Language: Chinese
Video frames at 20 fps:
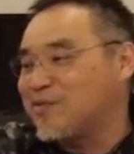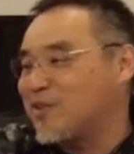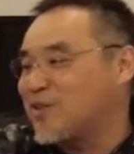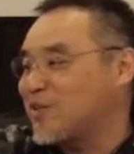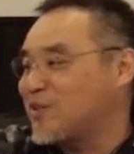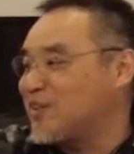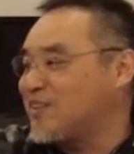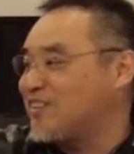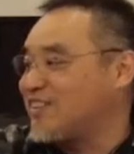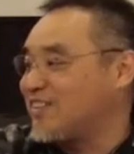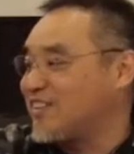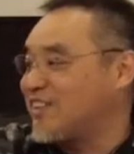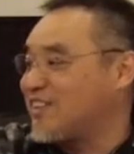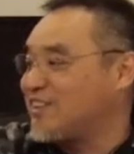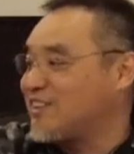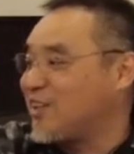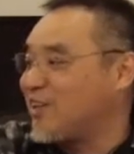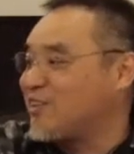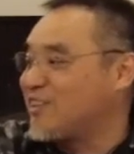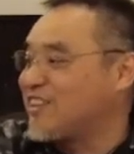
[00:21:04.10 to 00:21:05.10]
本就是邪
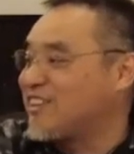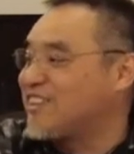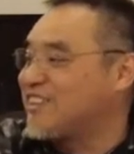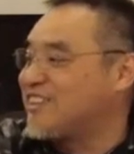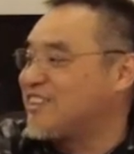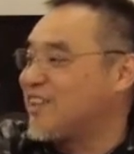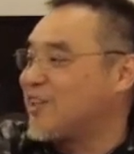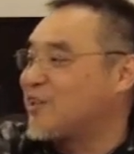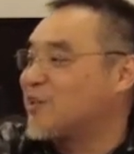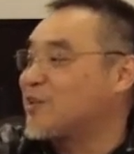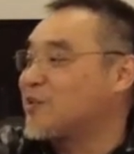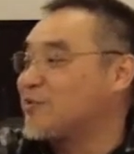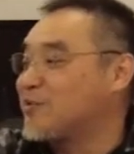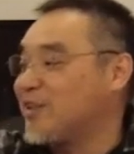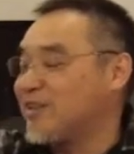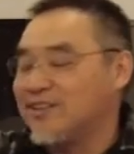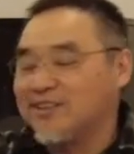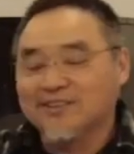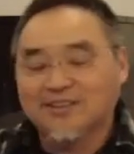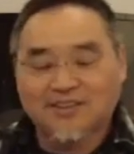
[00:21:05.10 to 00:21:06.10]
教淫教，对不
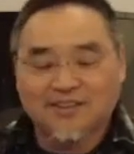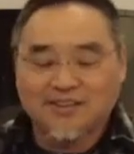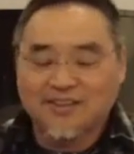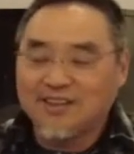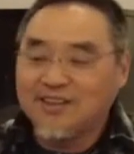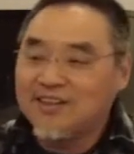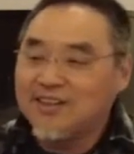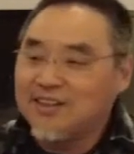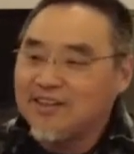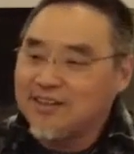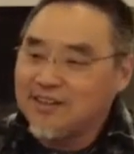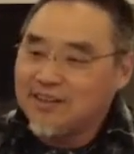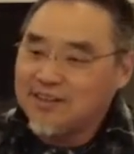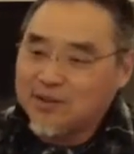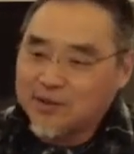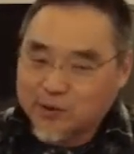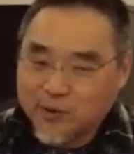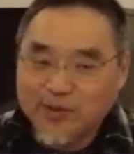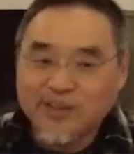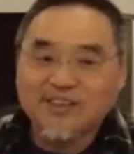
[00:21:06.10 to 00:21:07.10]
对？”
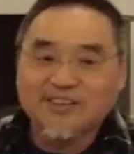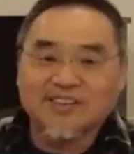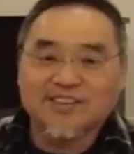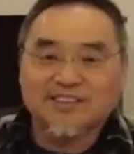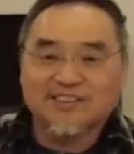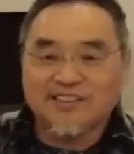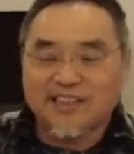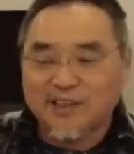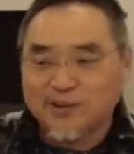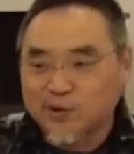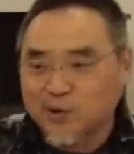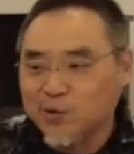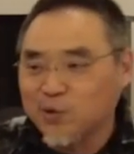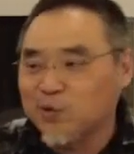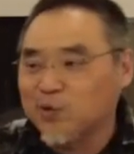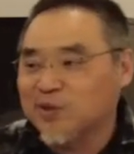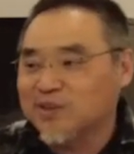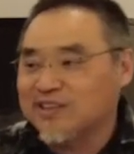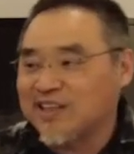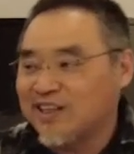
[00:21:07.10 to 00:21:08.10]
所以呢，在中
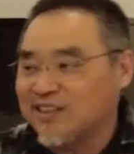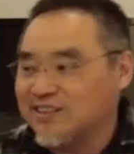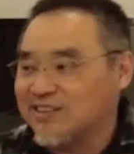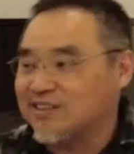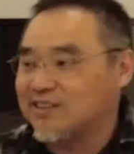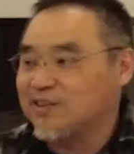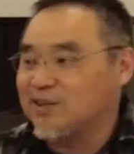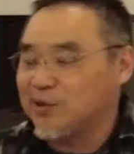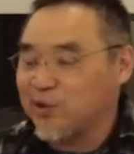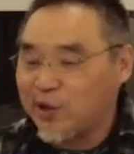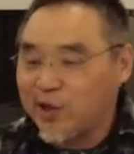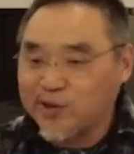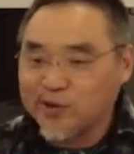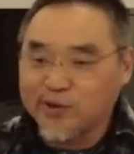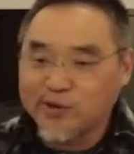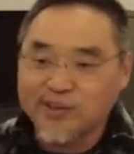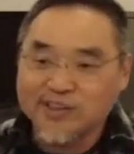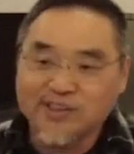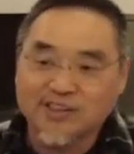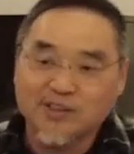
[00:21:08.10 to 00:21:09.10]
国当时就要有
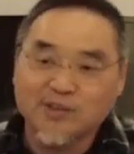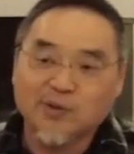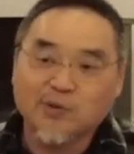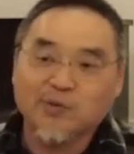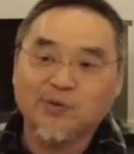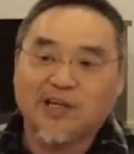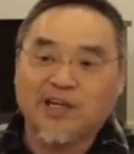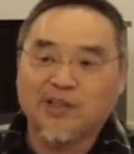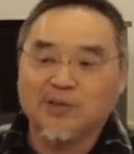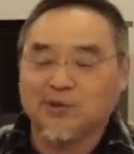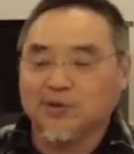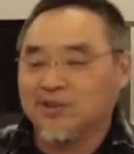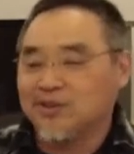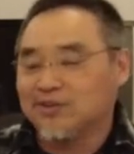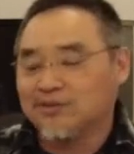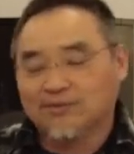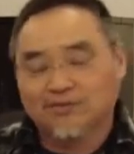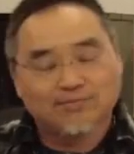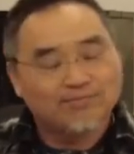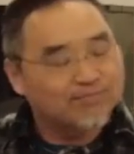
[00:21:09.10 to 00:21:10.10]
一个人出来
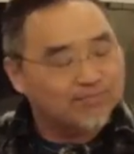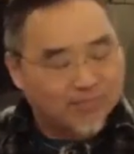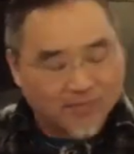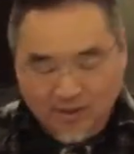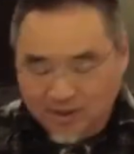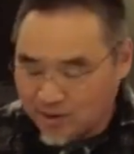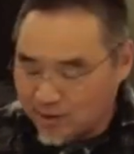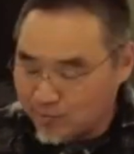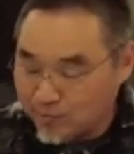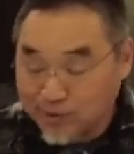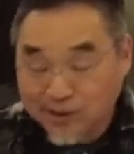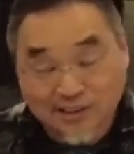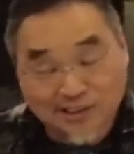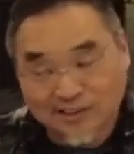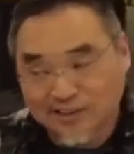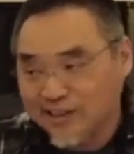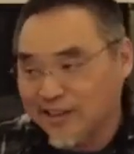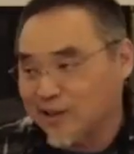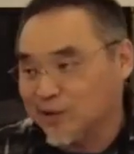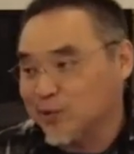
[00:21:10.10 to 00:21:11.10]
说：“不能
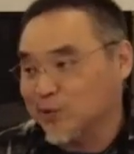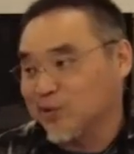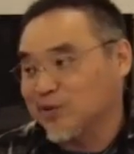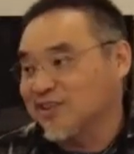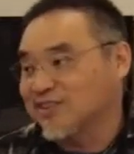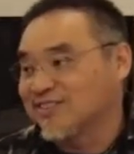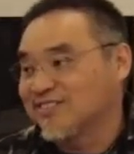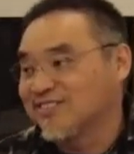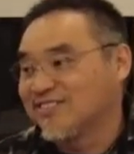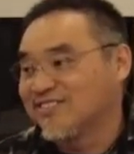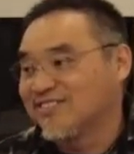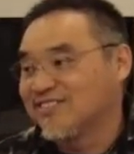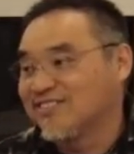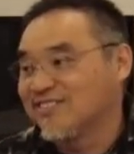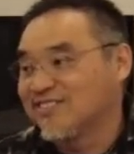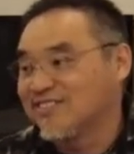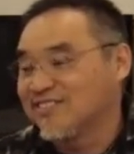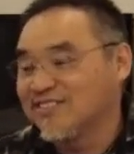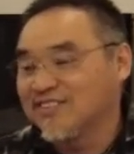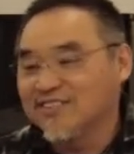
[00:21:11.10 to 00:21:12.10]
这样
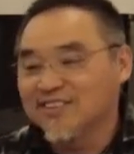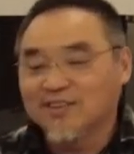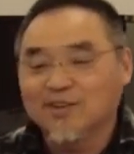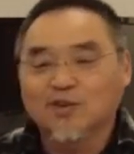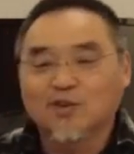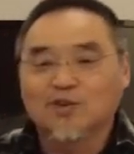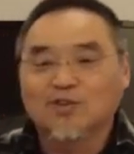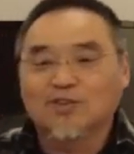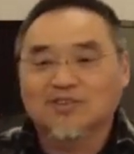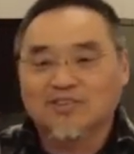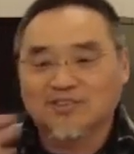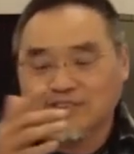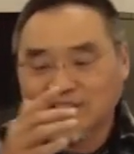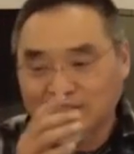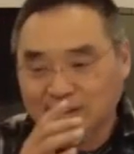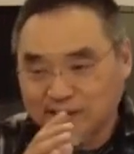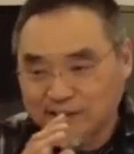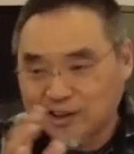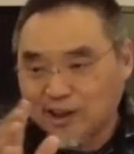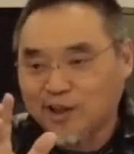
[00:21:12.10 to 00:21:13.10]
做。”这
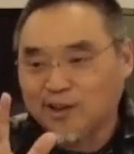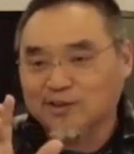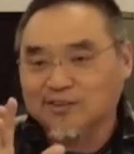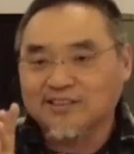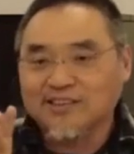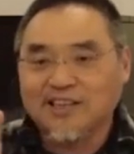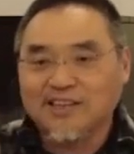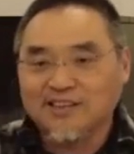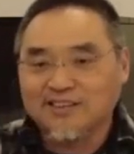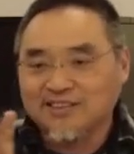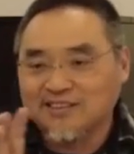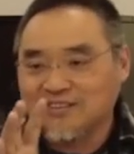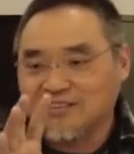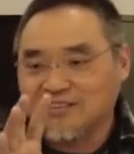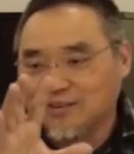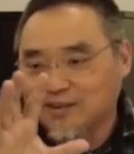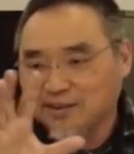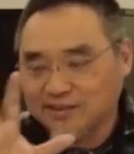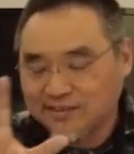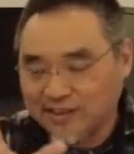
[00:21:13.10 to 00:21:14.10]
个教在
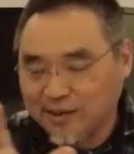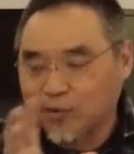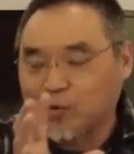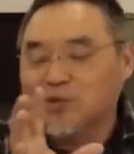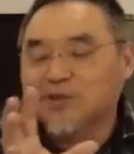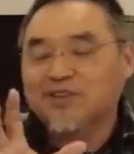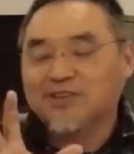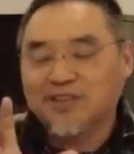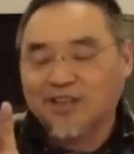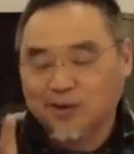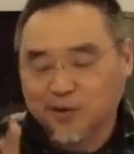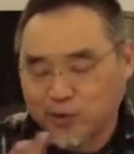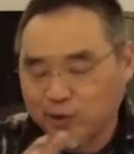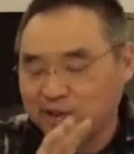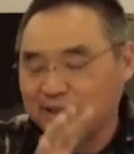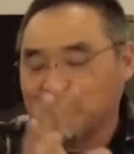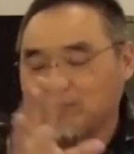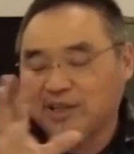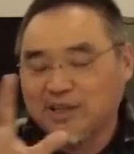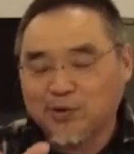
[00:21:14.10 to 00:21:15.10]
在我知道
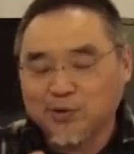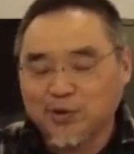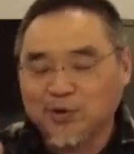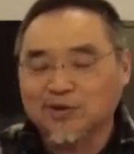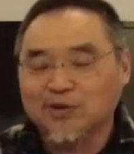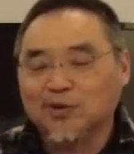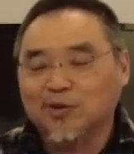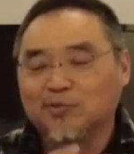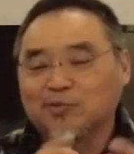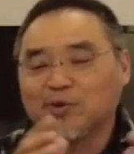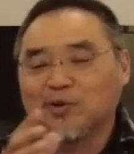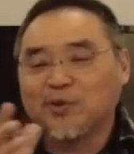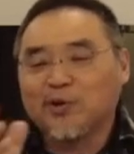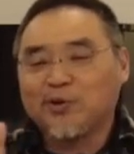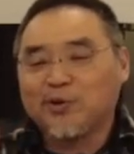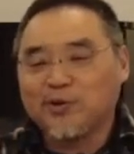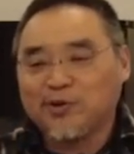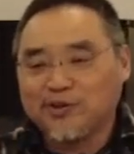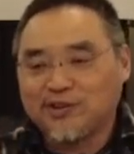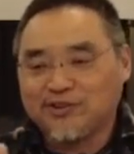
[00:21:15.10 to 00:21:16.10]
对，没错。我们对
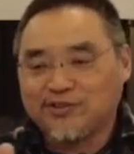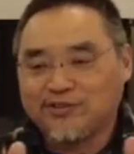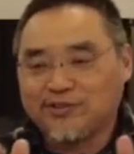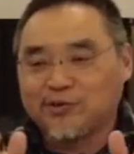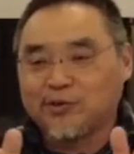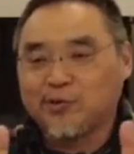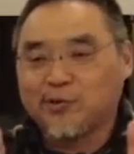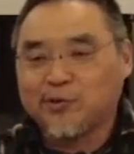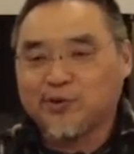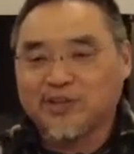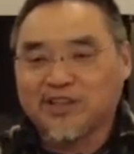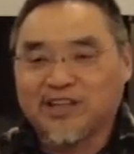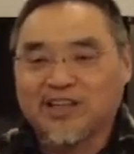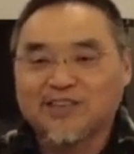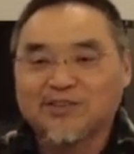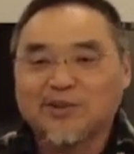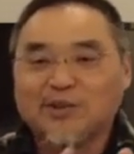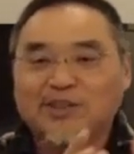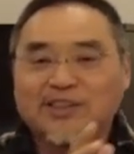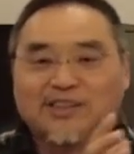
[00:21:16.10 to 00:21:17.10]
于妇女啊，
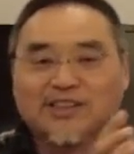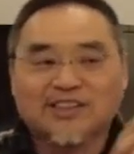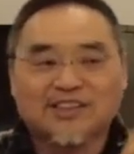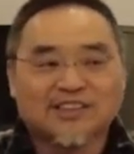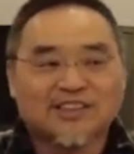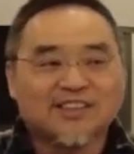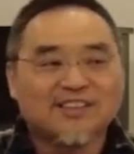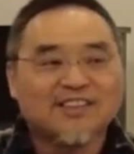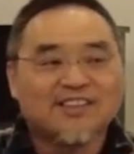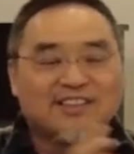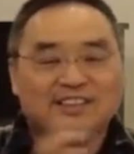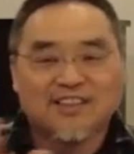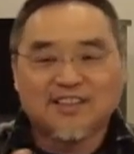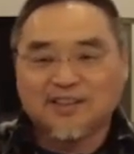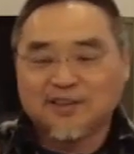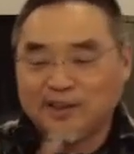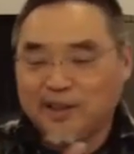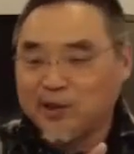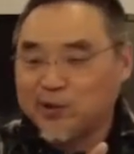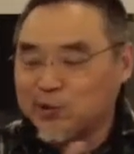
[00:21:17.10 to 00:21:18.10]
对这个
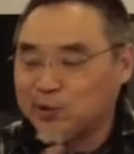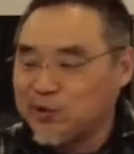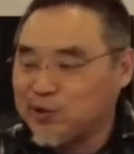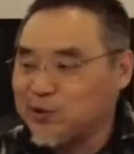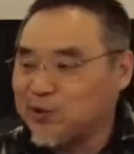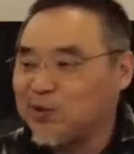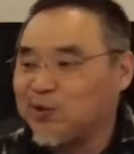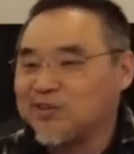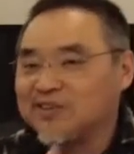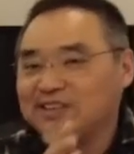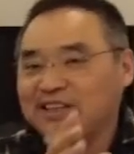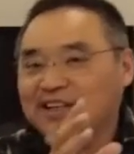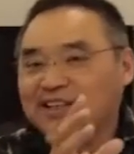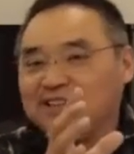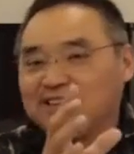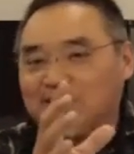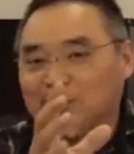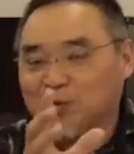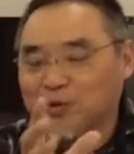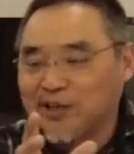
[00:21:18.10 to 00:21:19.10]
这些尊重，在
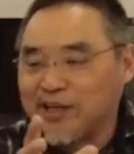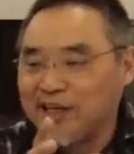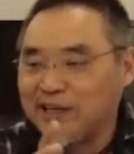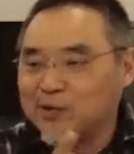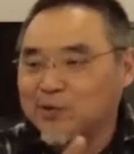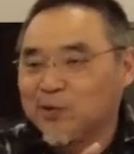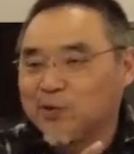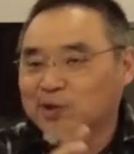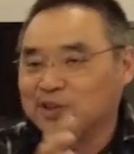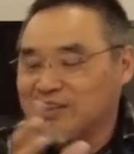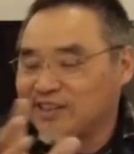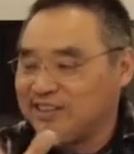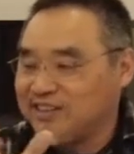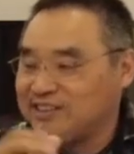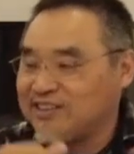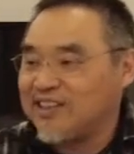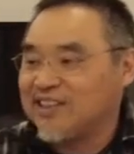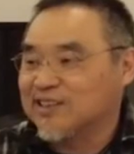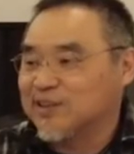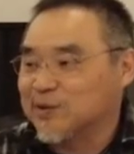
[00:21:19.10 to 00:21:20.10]
犹太国可以
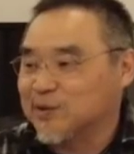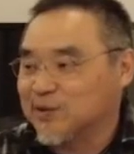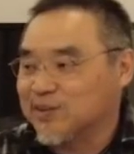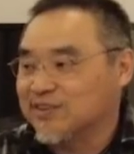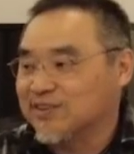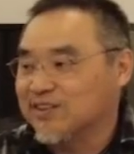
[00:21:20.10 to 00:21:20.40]
这样子。